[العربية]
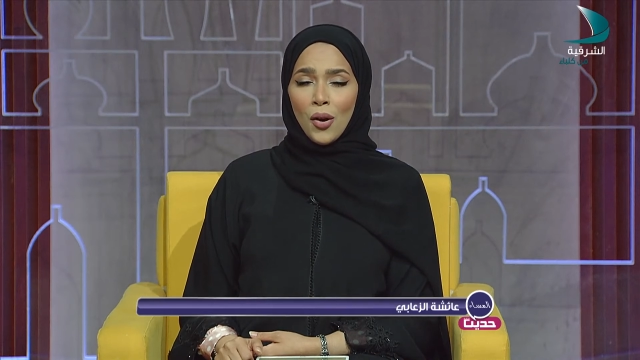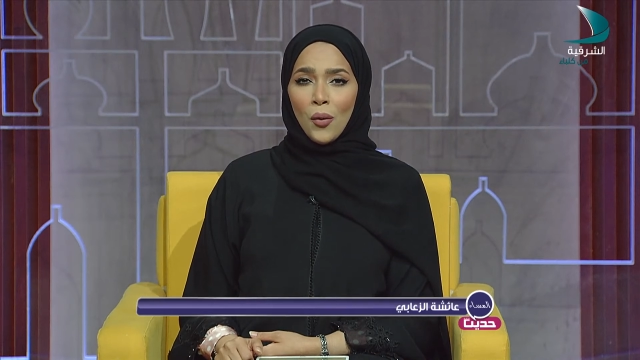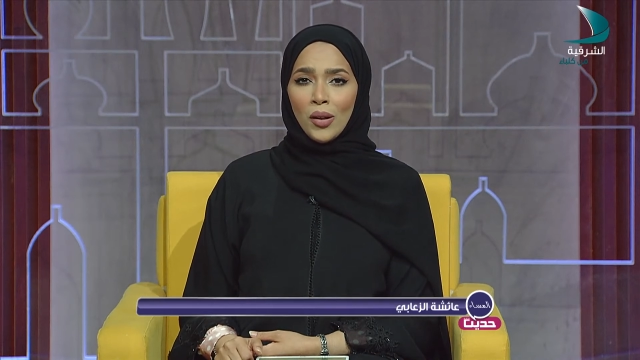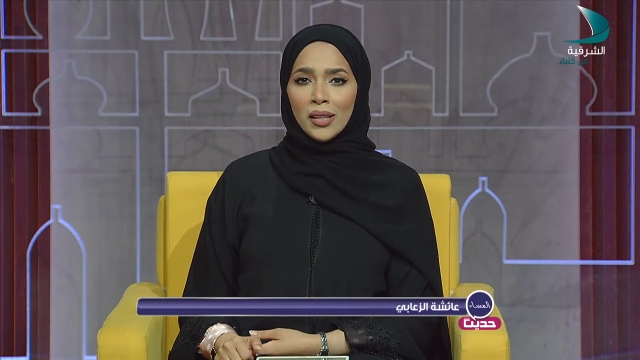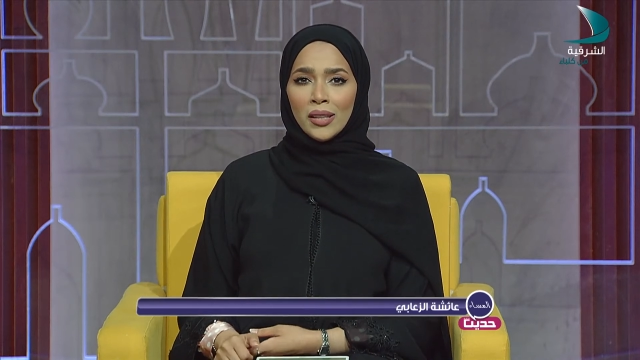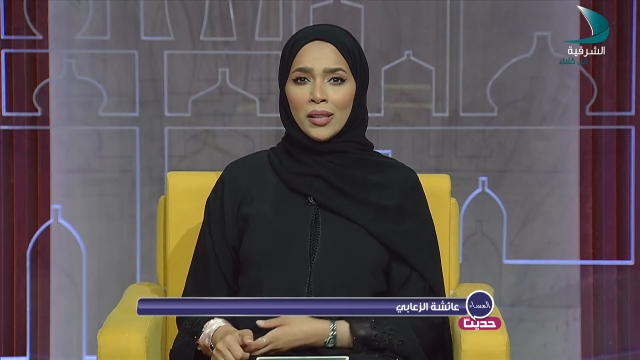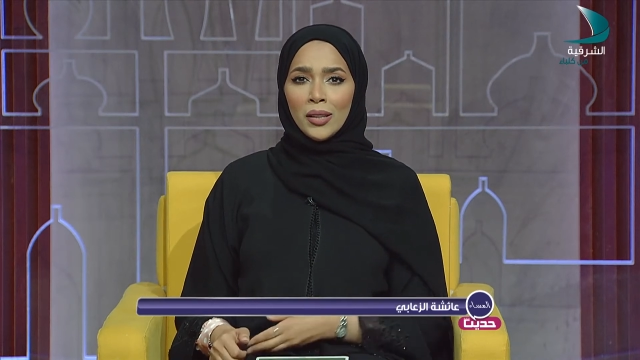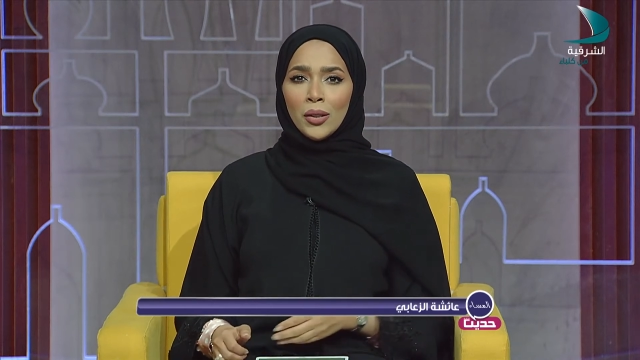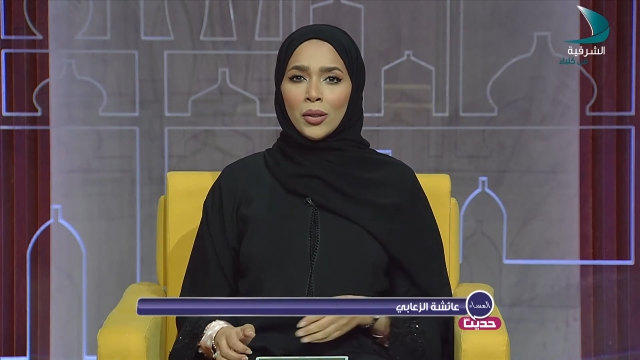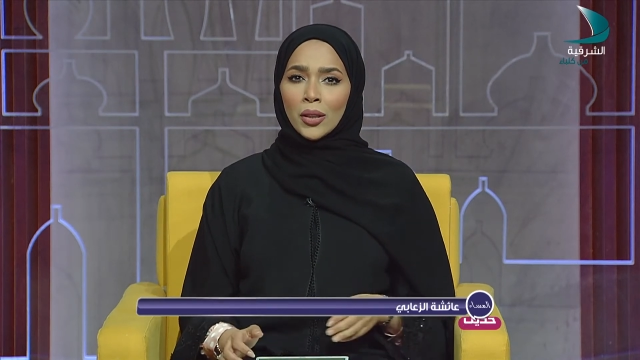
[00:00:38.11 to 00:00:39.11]

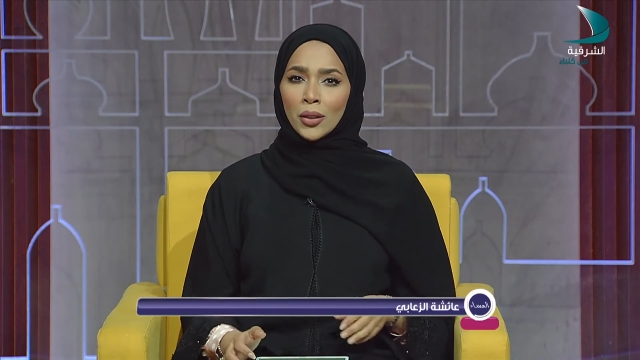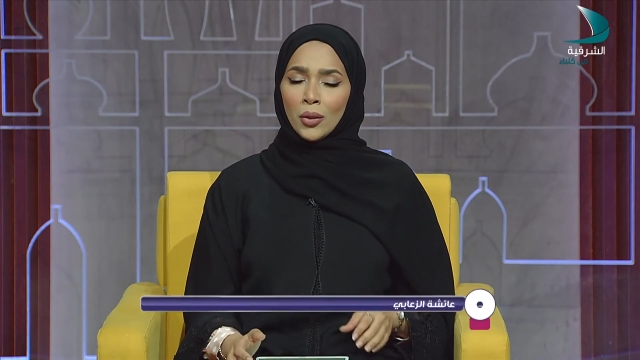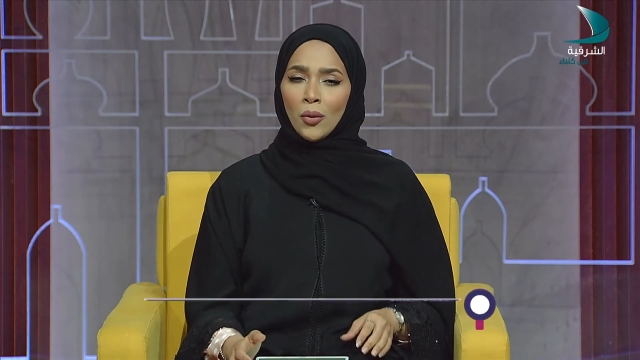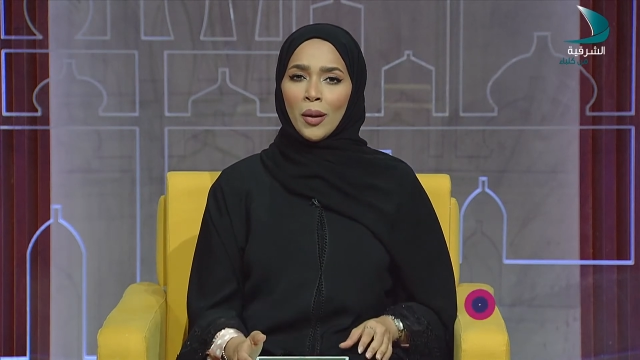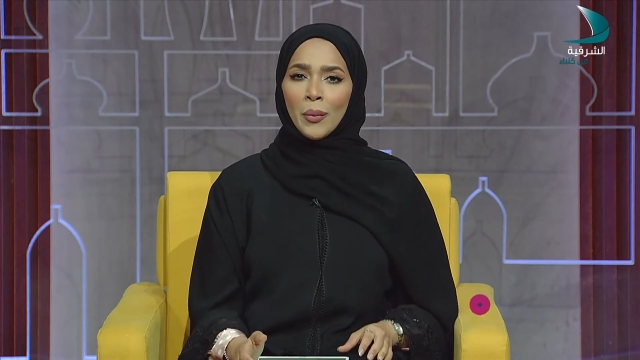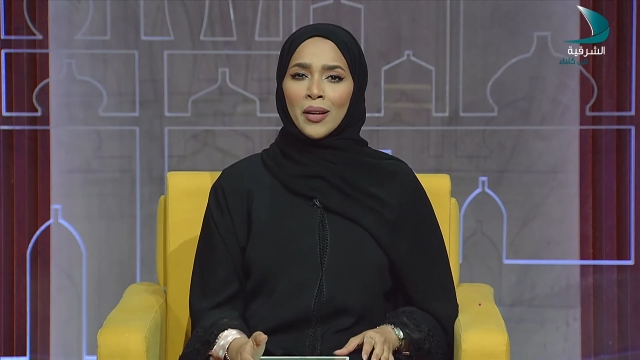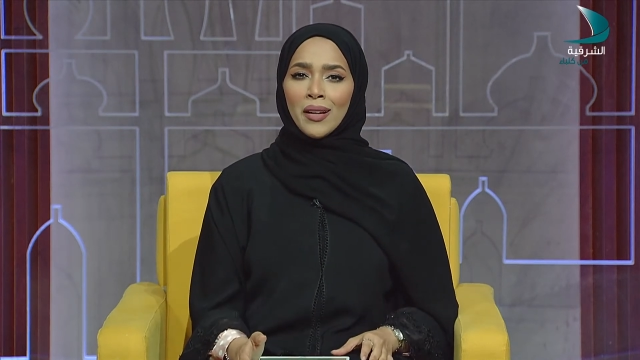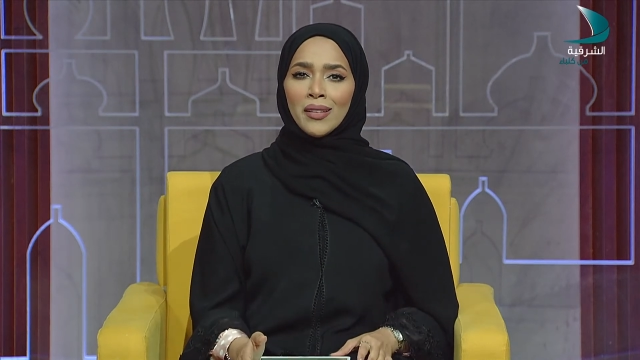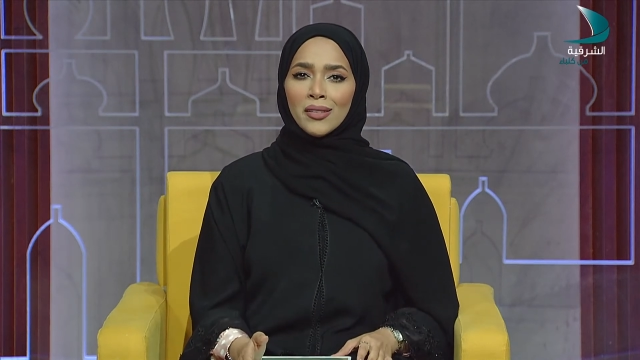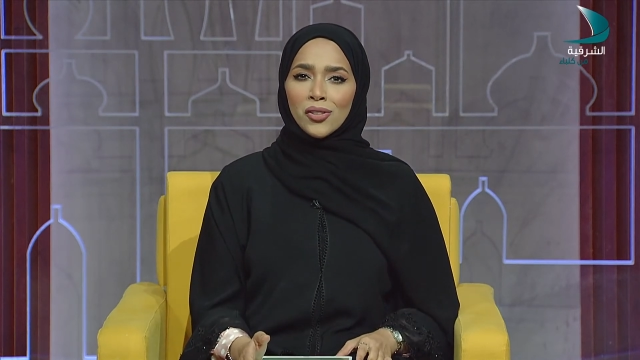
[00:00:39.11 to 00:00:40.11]
والذي يطل عبر قناة